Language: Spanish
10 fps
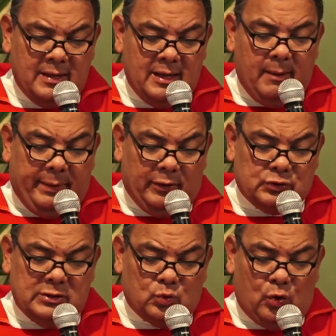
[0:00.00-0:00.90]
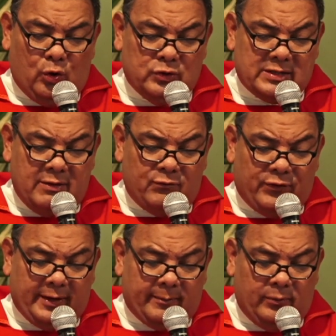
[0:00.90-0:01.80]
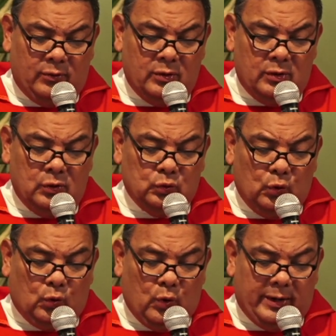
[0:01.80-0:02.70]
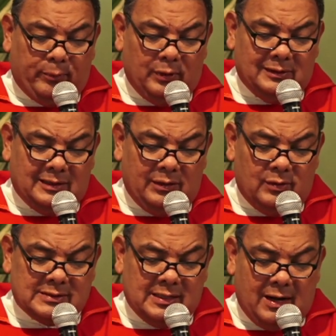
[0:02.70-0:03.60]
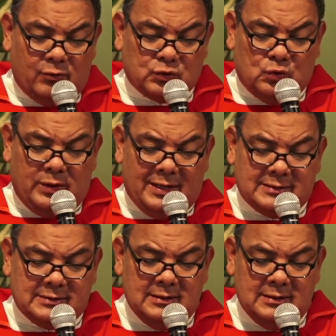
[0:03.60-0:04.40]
Pero si tu ojo está enfermo, tu cuerpo entero estará a oscuras.